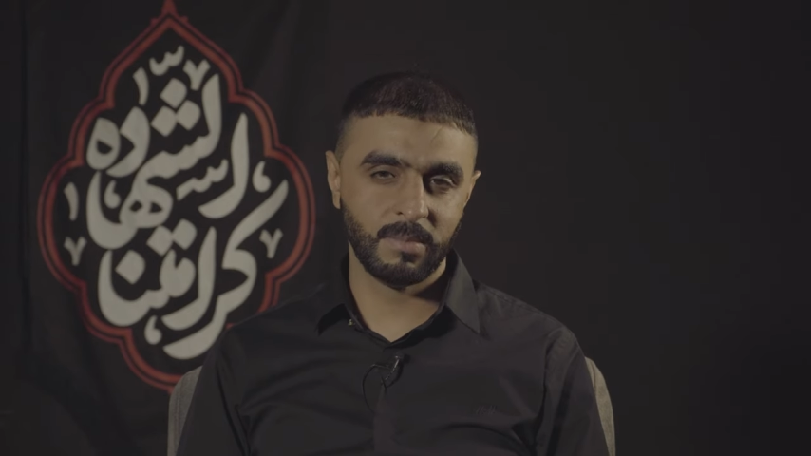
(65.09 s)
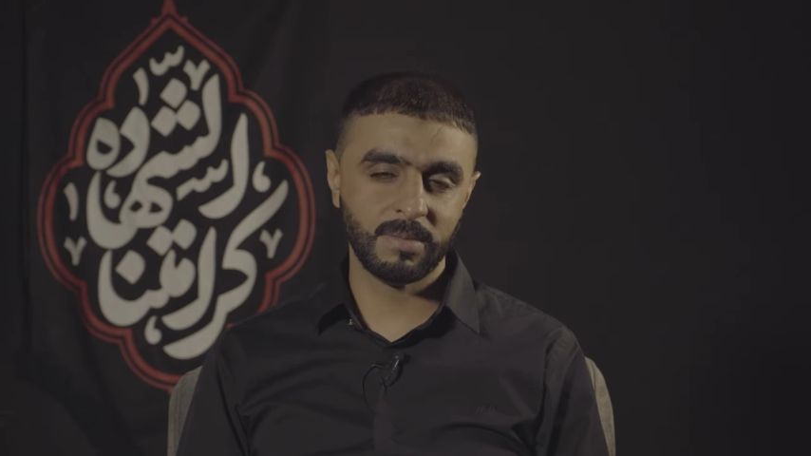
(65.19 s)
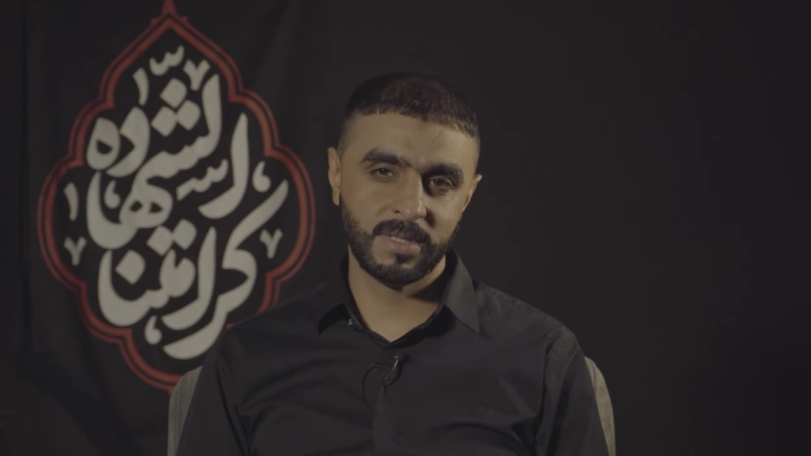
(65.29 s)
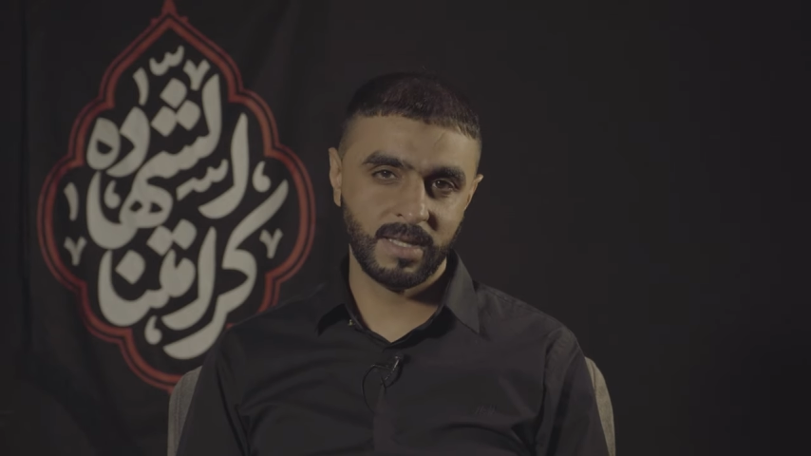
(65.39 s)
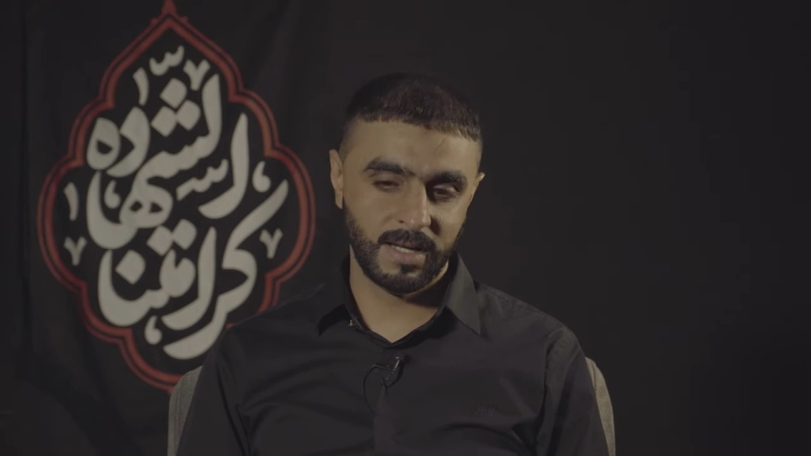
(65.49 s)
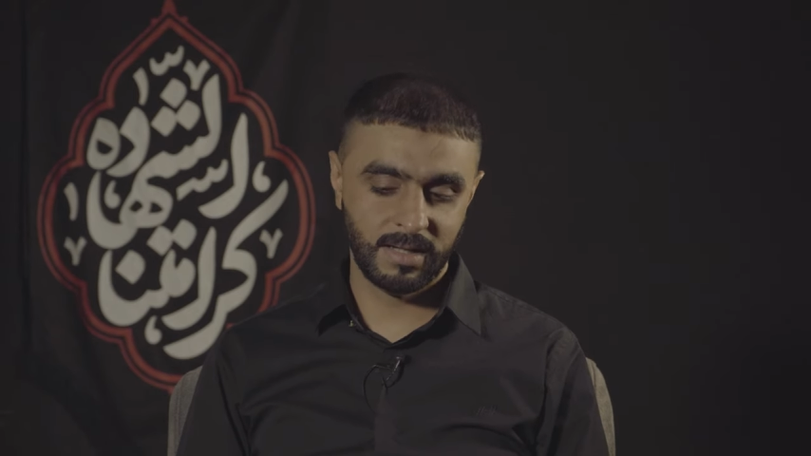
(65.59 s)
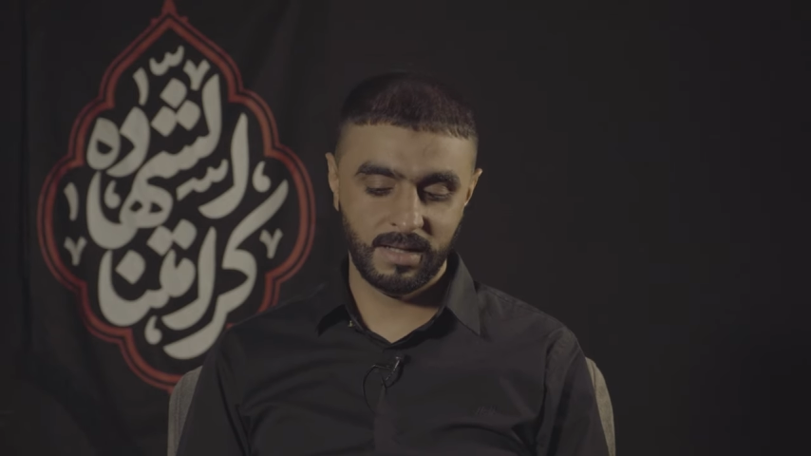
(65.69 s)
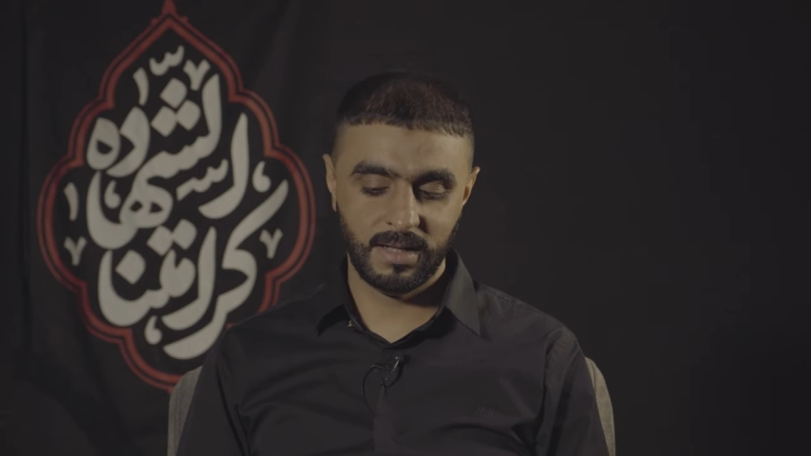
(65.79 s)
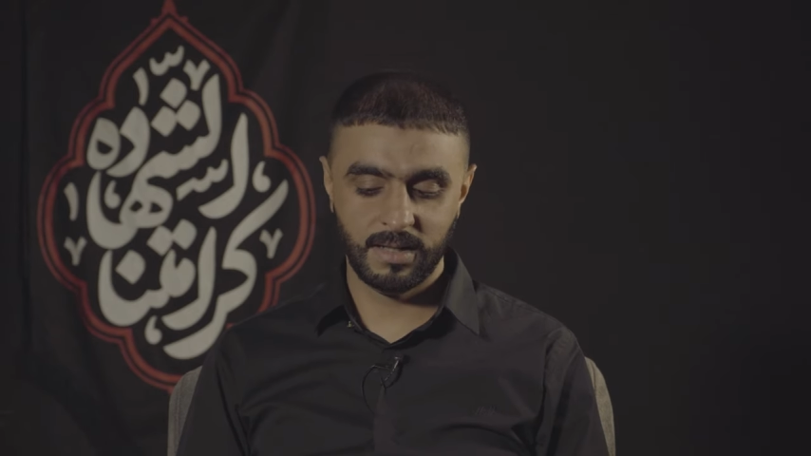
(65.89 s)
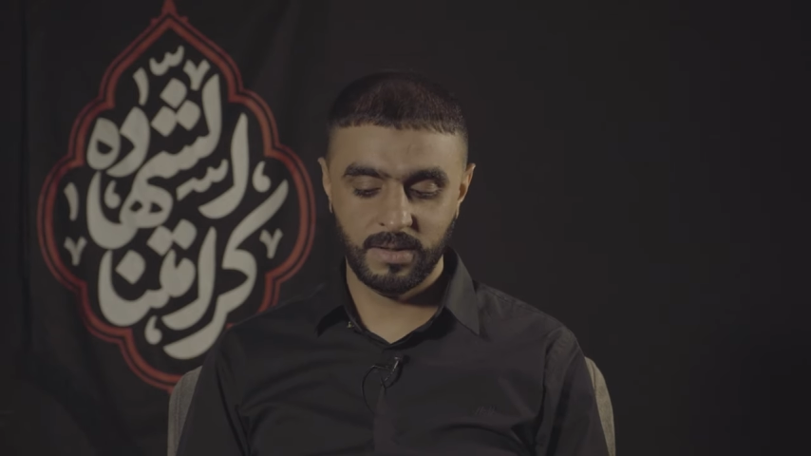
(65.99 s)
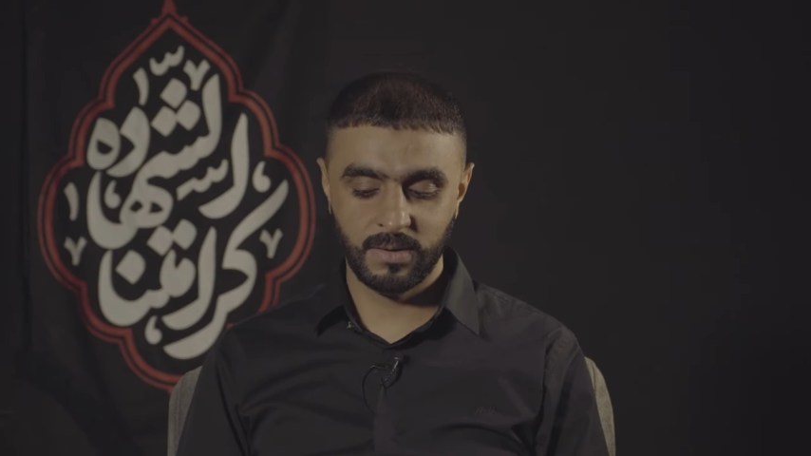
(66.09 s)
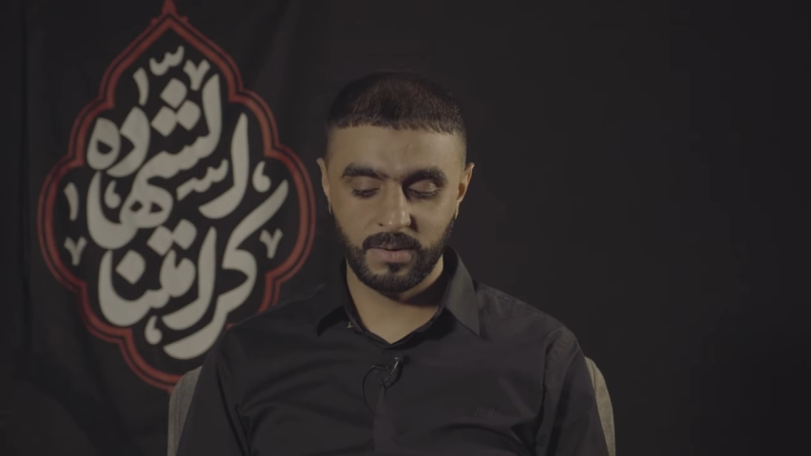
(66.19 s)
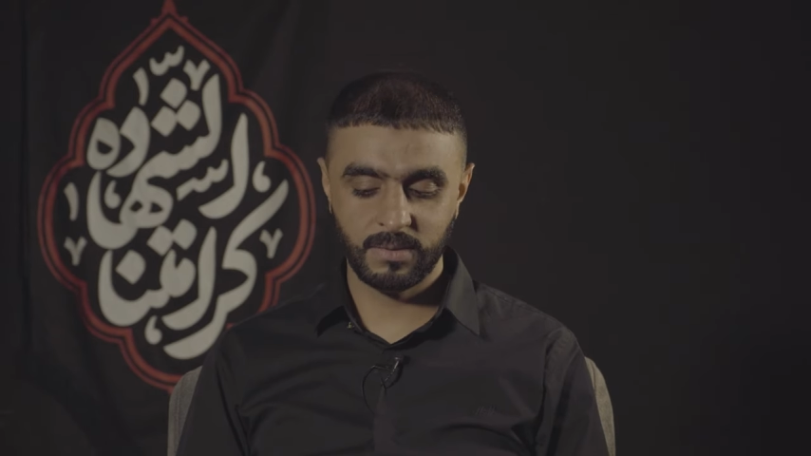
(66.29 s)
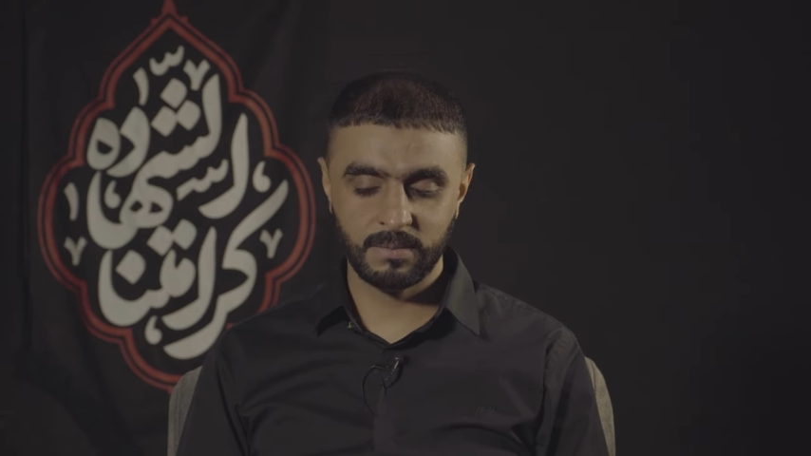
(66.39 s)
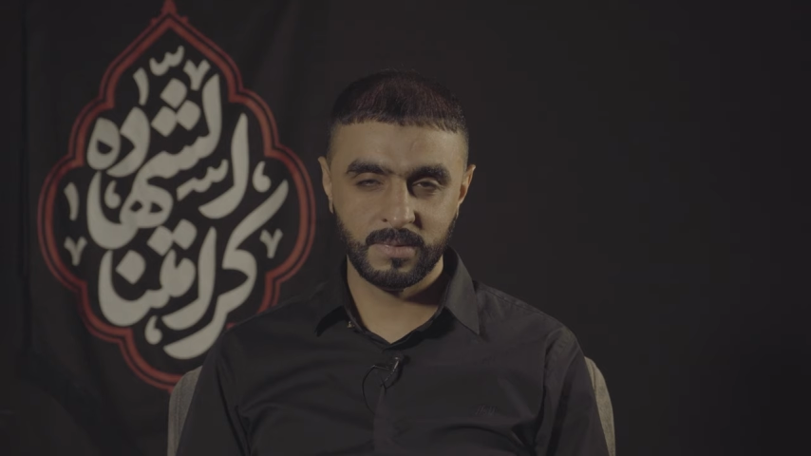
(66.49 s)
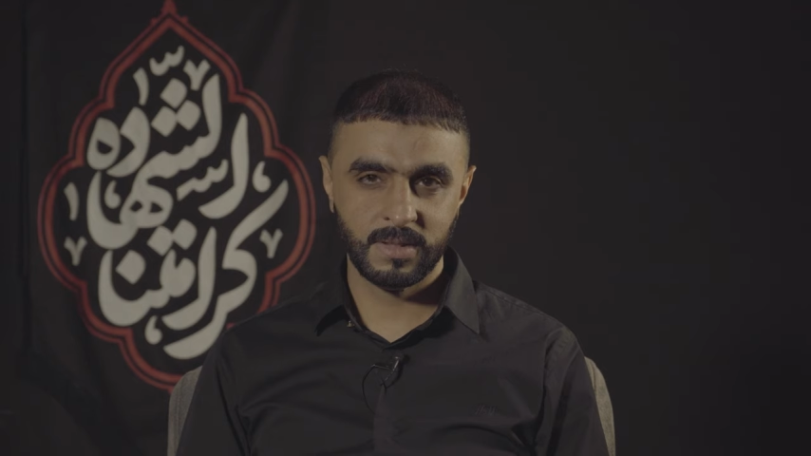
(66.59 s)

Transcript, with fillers: مبدأ إلى اليوم